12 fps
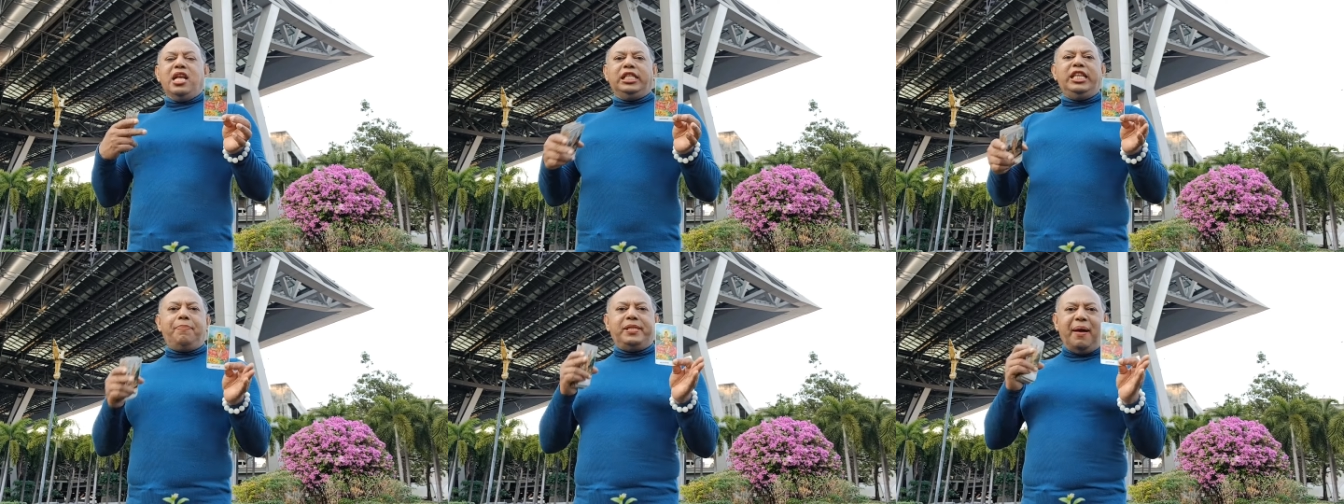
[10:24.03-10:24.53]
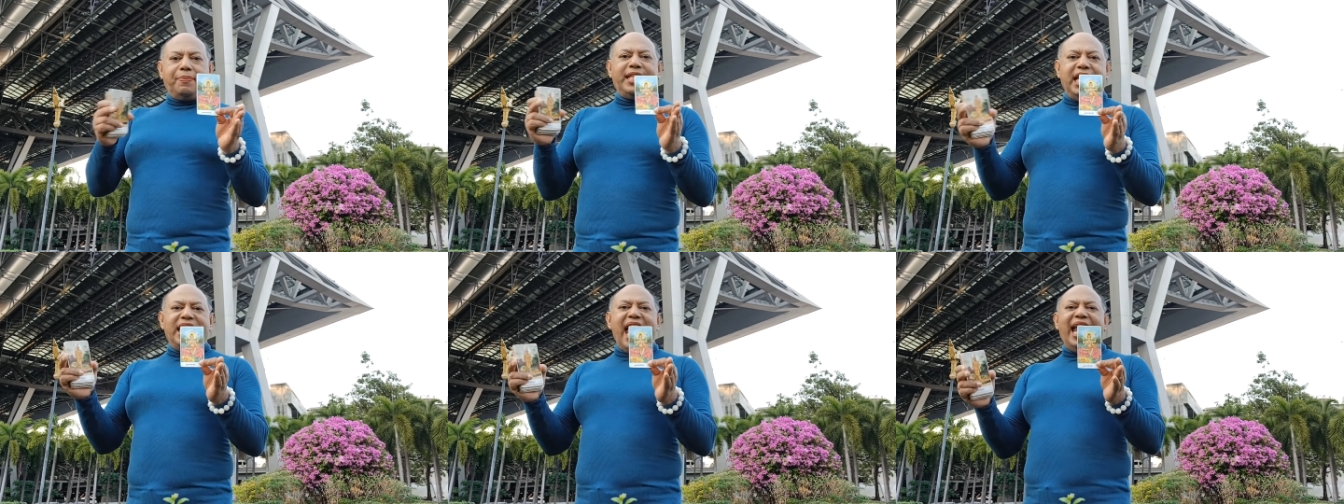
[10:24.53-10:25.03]
หยิบจับ
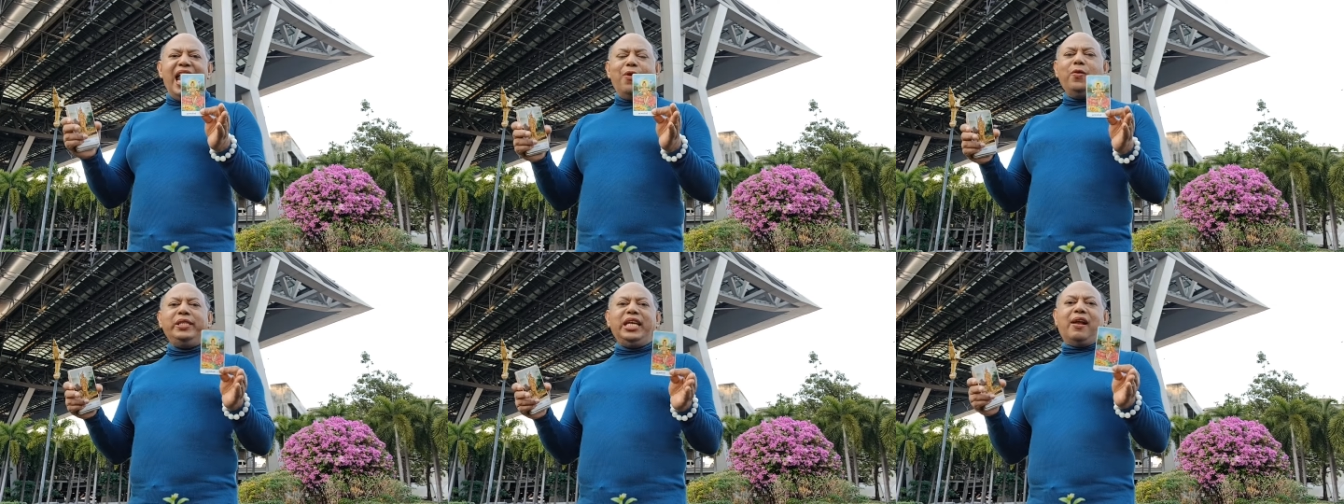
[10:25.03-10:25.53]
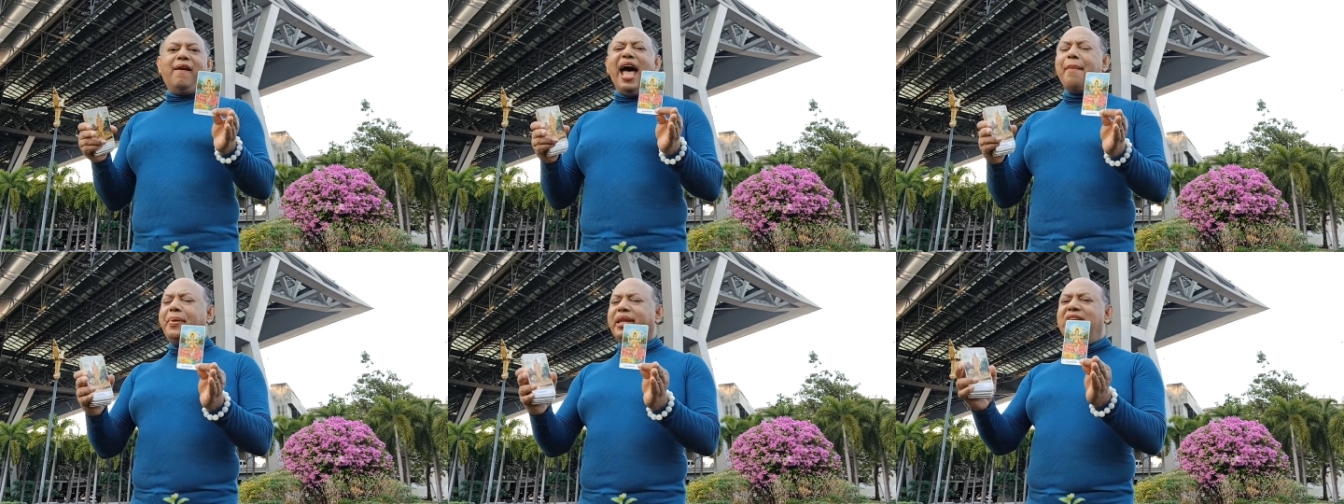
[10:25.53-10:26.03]
สิ่งใดแล้วรู้สึกรา
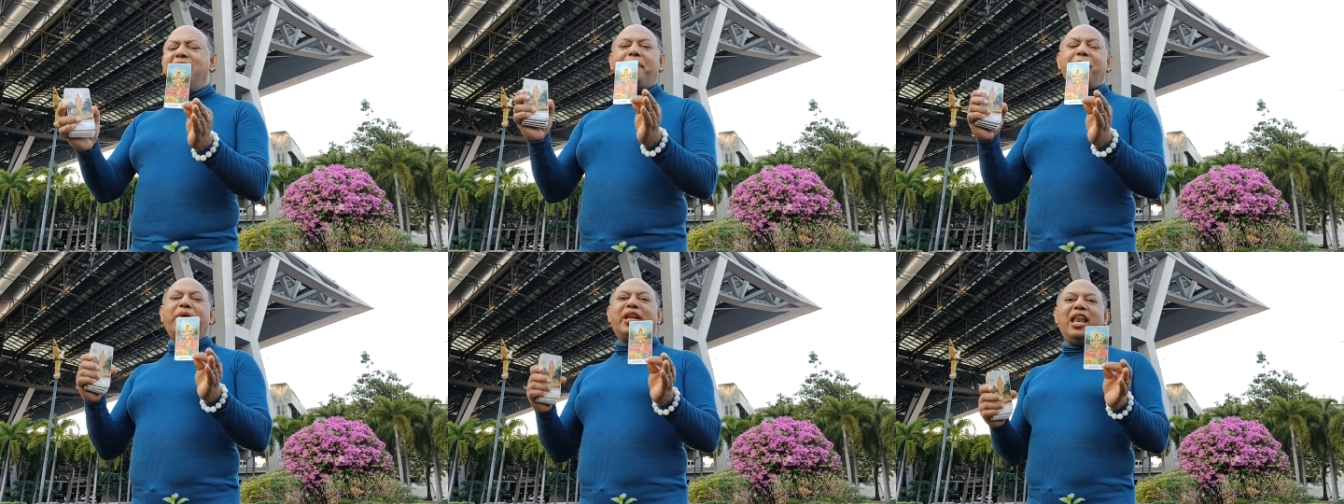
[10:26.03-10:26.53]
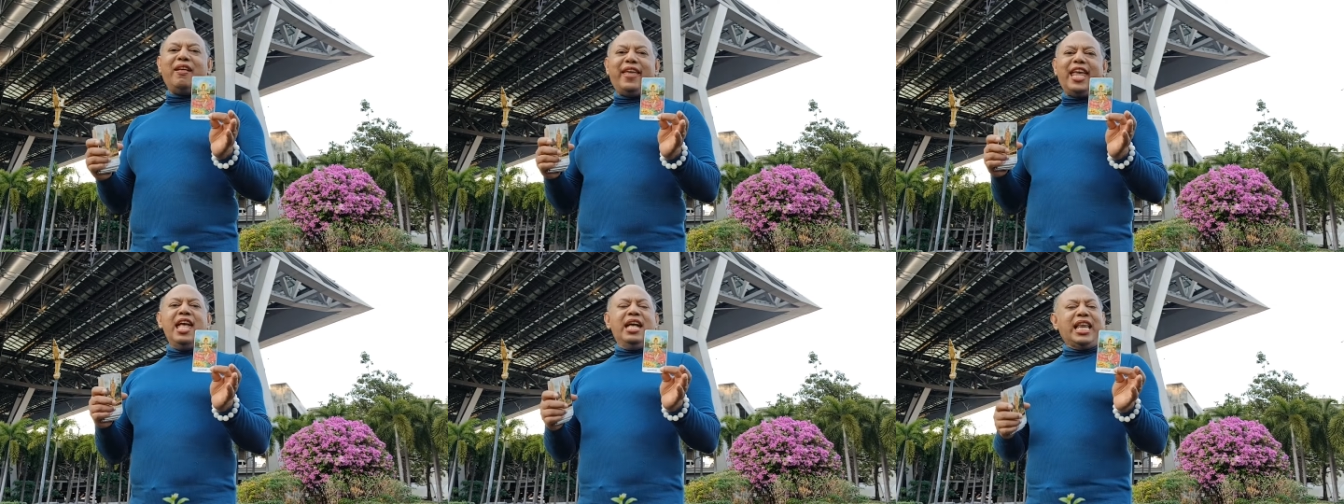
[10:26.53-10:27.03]
บรื่นไปหมดเลย
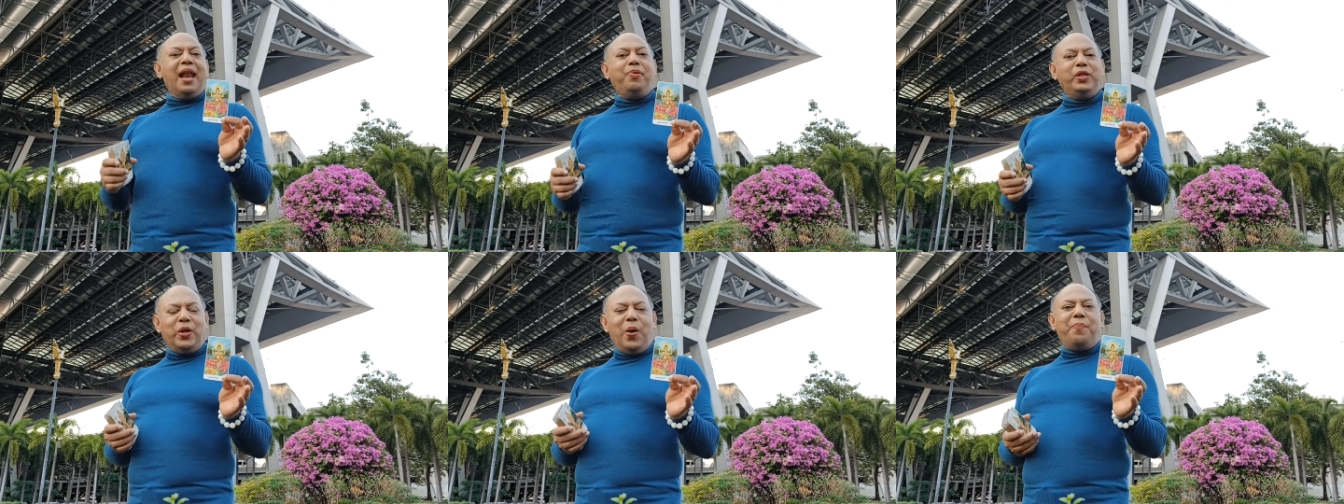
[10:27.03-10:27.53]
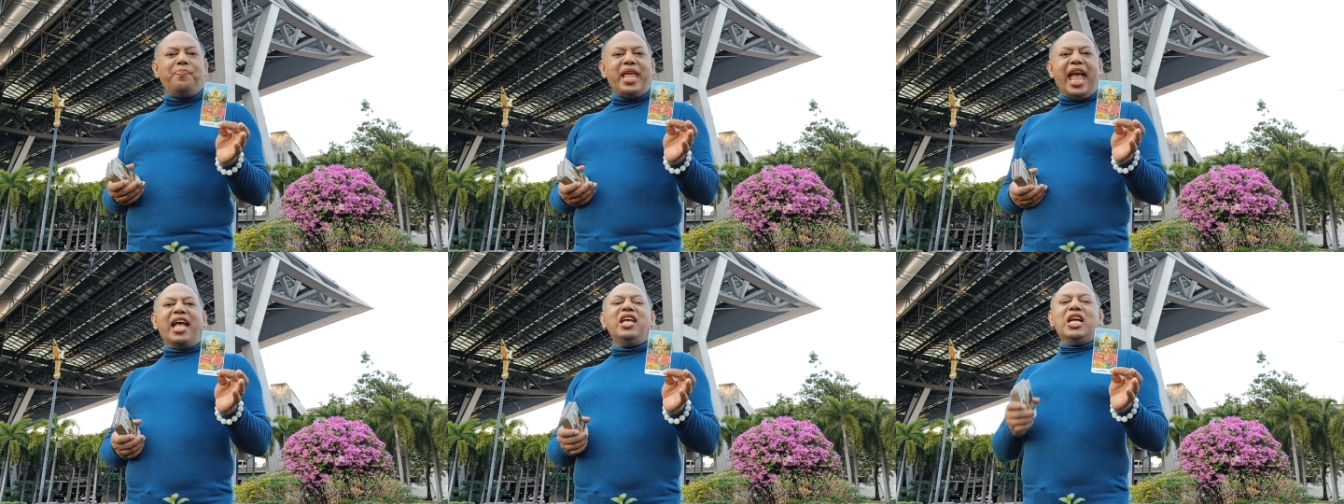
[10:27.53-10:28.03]
ท่านผู้ชม
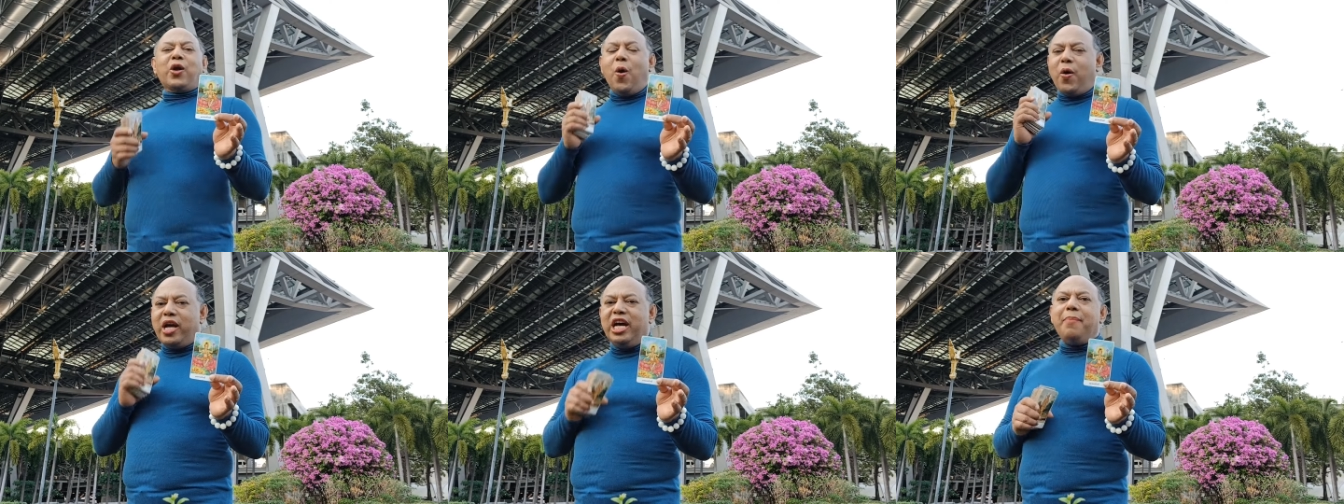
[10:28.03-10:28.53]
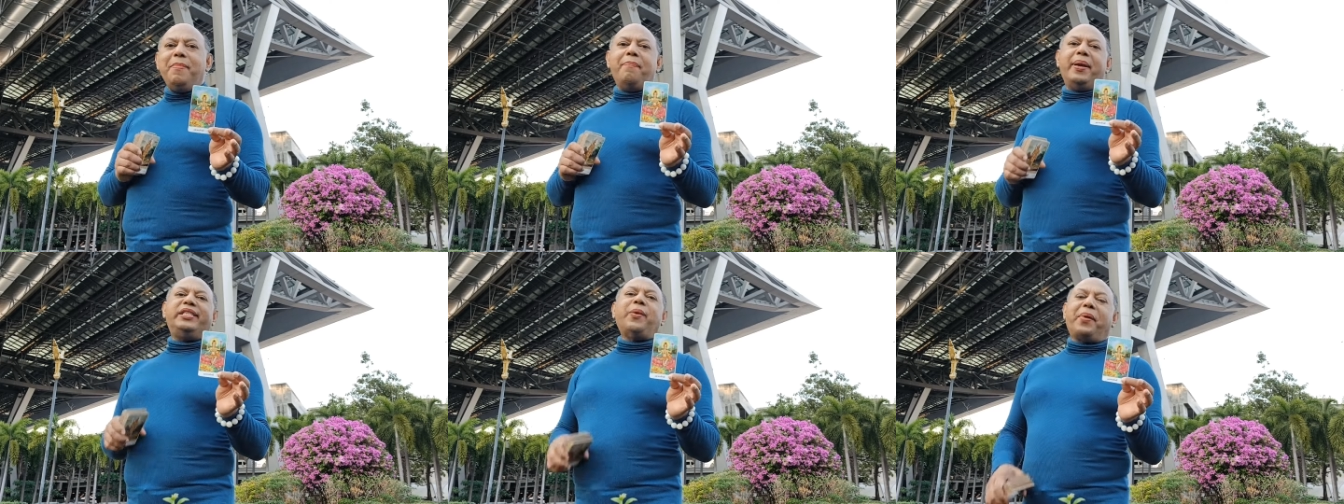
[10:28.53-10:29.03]
เนี่ยคงเคยมีป
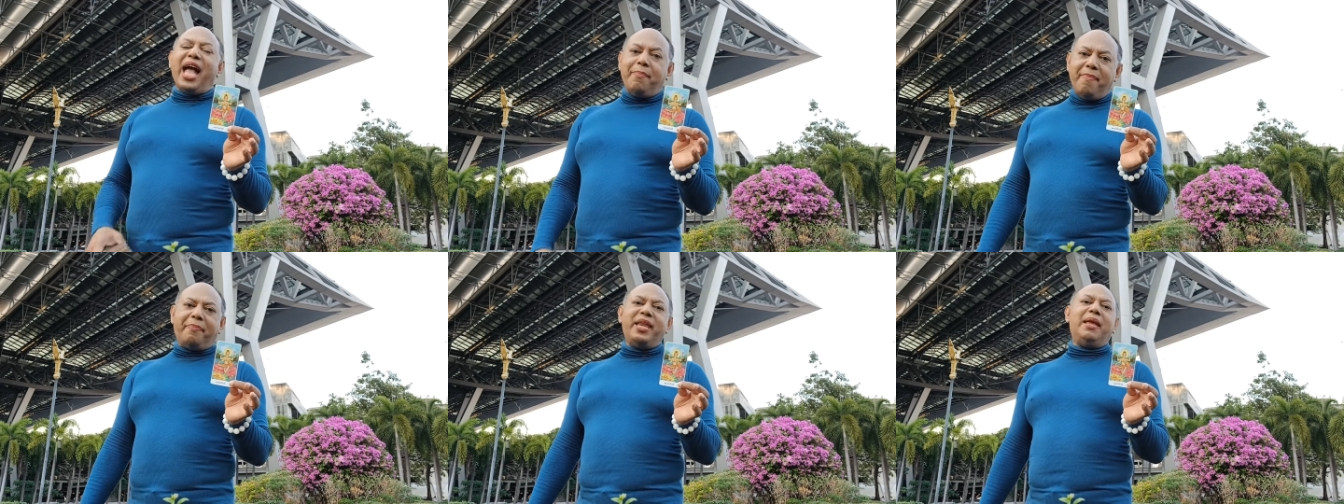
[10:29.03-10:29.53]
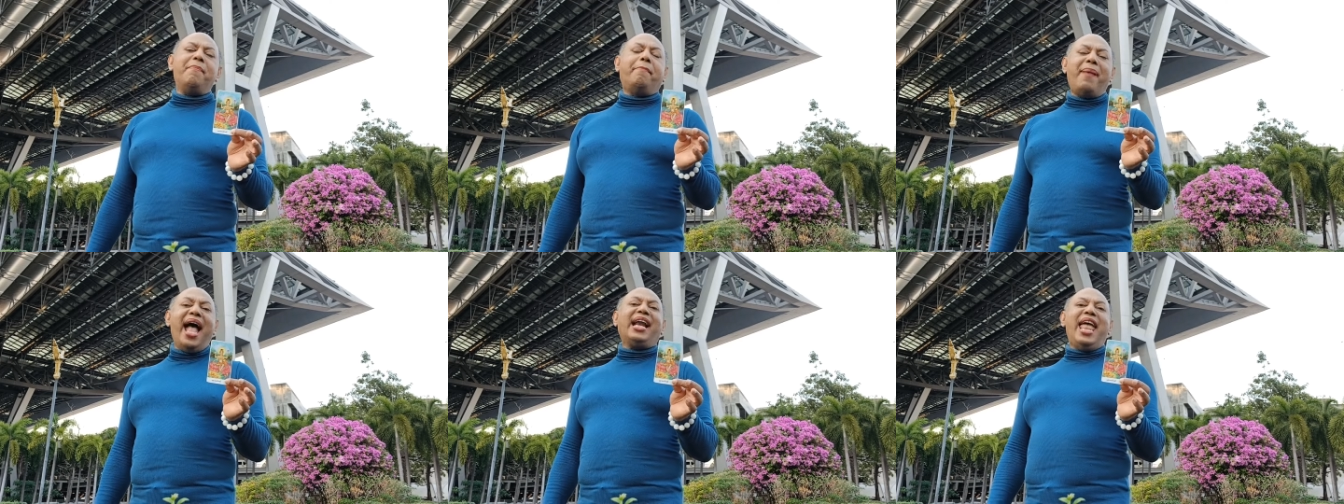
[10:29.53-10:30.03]
ระสบการณ์แบบนี้มา
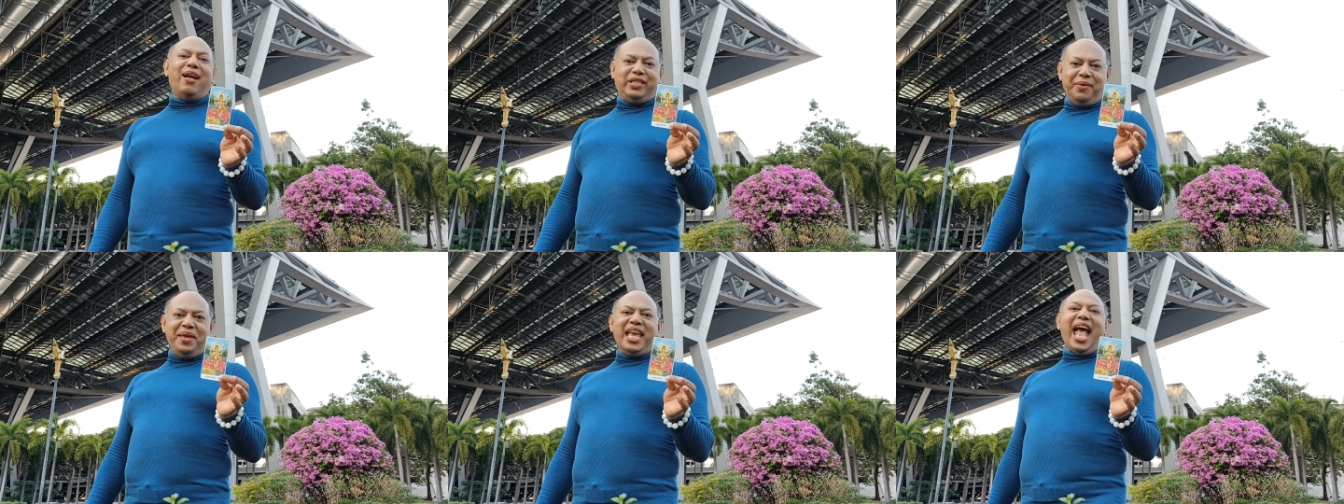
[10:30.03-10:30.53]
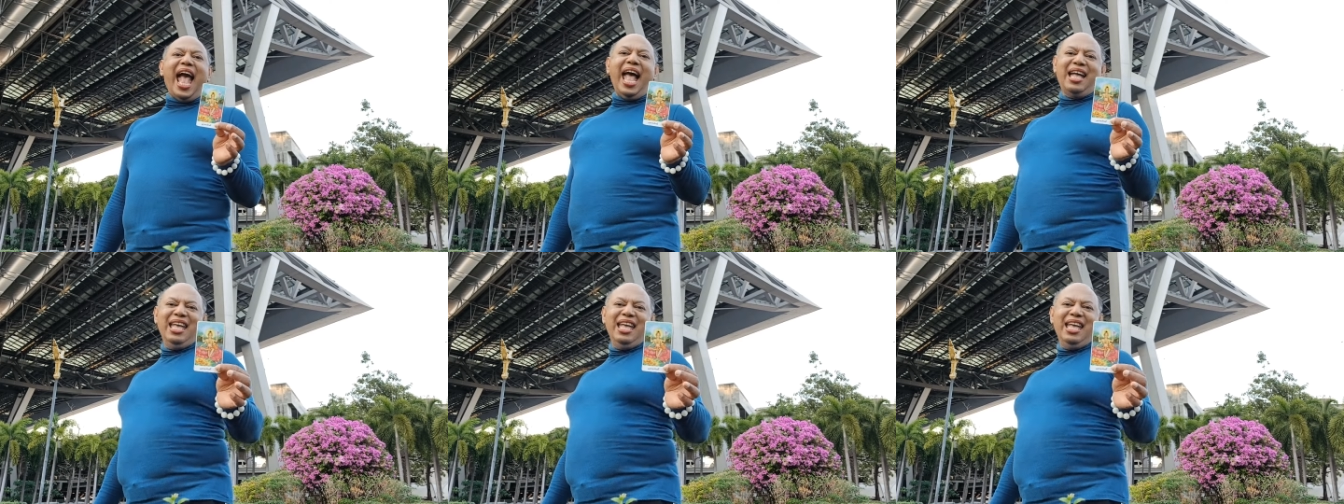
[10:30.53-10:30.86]
บ้างแล้วใช่ไหมคะ